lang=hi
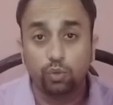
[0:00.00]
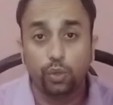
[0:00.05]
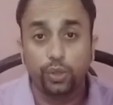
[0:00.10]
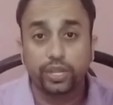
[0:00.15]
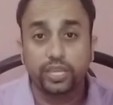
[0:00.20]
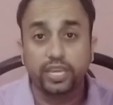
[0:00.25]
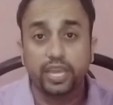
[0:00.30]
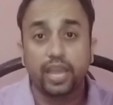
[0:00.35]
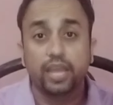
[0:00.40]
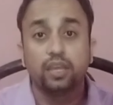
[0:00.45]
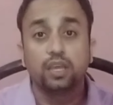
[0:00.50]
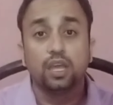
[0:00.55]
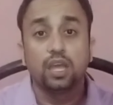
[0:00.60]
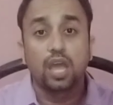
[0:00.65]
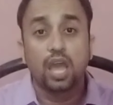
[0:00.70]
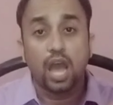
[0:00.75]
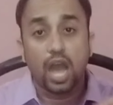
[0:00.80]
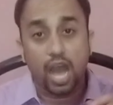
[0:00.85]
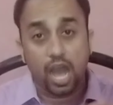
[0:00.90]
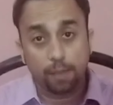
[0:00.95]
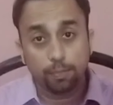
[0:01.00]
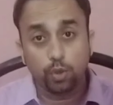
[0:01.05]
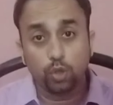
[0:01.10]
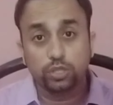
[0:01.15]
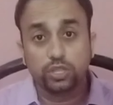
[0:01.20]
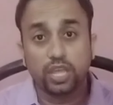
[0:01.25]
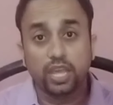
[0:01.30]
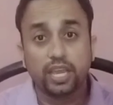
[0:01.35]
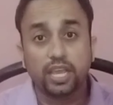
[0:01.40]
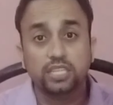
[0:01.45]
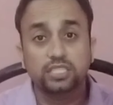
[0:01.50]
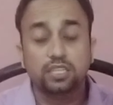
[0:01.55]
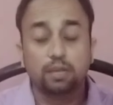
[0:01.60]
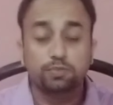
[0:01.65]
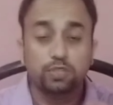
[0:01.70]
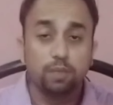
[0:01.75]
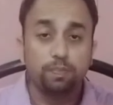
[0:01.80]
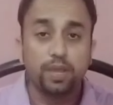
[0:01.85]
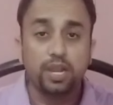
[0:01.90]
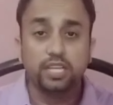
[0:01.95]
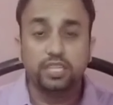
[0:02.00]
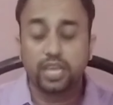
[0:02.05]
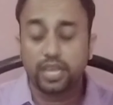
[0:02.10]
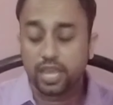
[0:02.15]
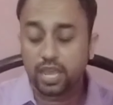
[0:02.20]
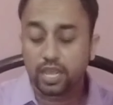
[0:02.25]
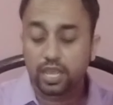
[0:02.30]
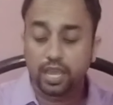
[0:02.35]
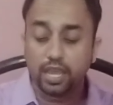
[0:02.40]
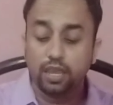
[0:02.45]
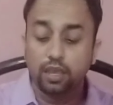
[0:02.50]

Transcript: डाउनलोड किया है आप लोग देखें सबसे पहले देखें